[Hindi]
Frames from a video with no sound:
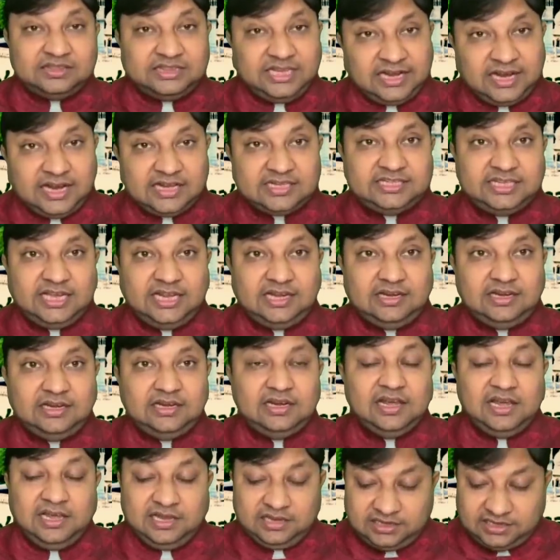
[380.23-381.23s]
दरअसल
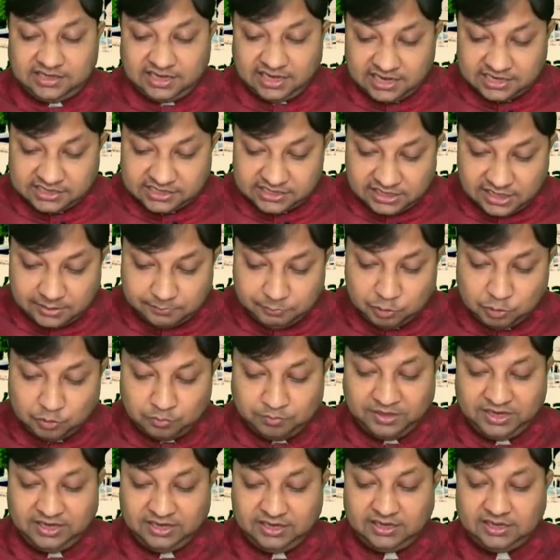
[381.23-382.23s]
केजीएमयू
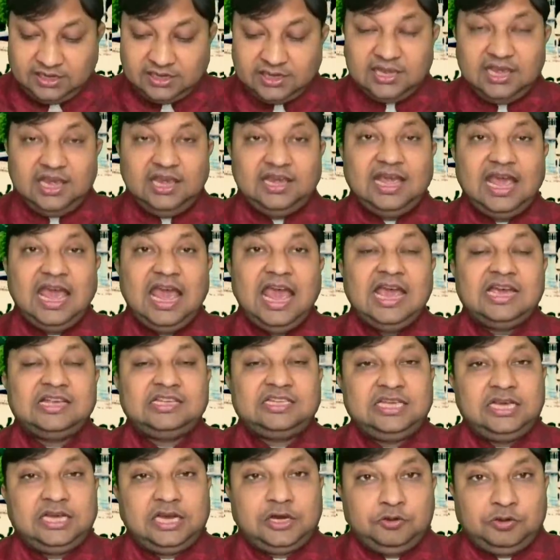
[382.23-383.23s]
में एक
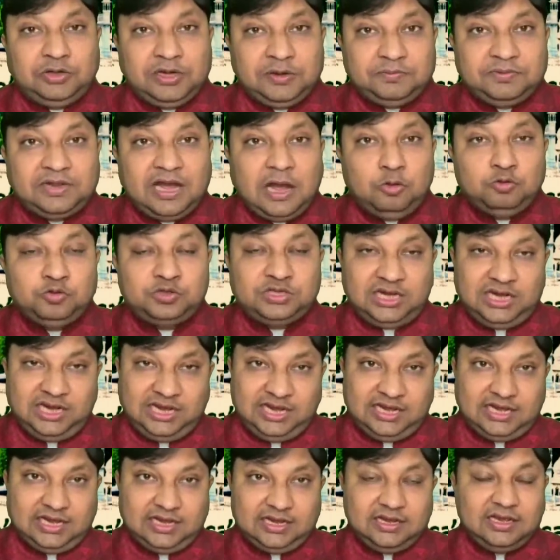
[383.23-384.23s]
एग्जीक्यूटिव काउंसिल
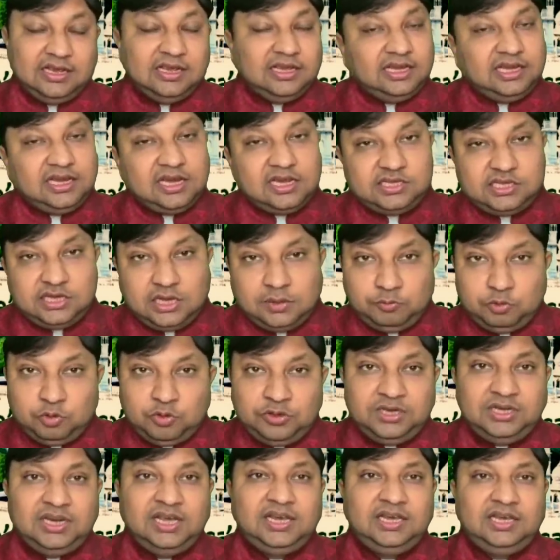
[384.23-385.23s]
है केजीएमयू
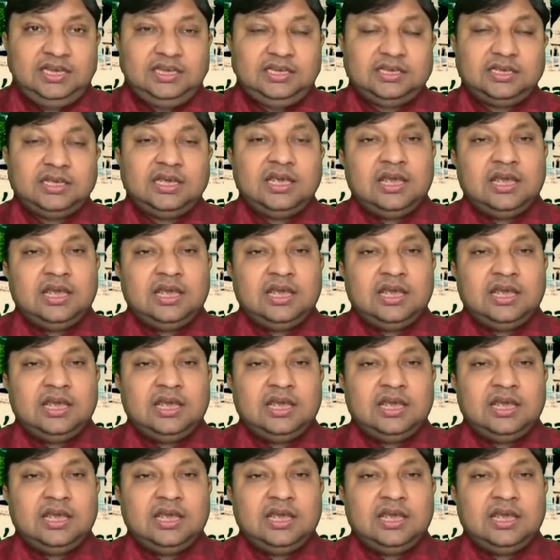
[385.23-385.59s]
ही नहीं